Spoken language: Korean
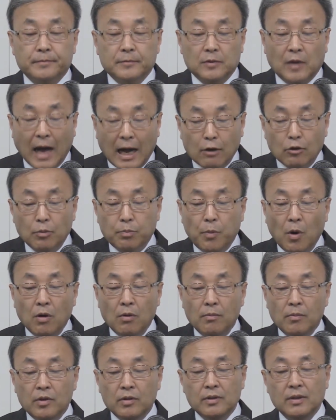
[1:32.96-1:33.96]
왕국
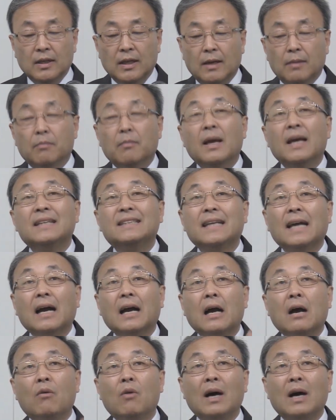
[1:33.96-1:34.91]
복음은 메시아가